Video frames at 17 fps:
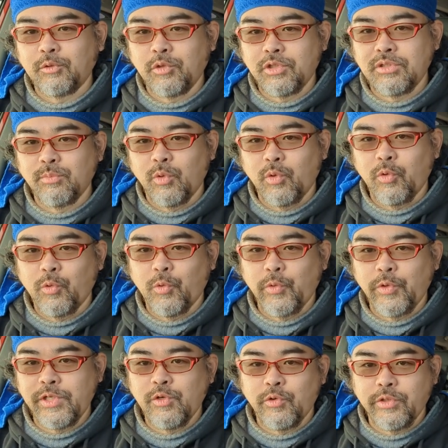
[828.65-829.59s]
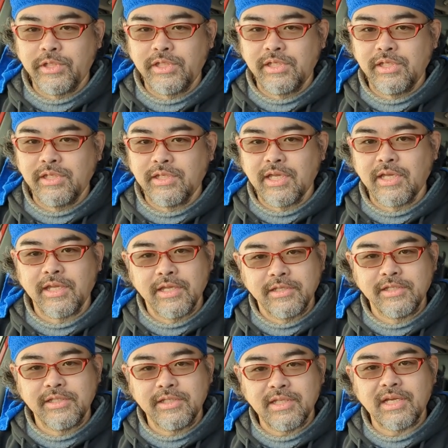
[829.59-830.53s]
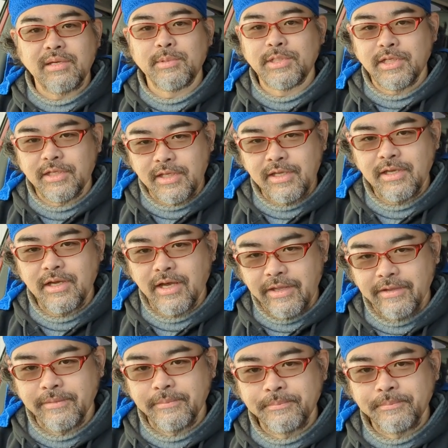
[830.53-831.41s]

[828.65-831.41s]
今年も非常にいい経験になりましたね。はい、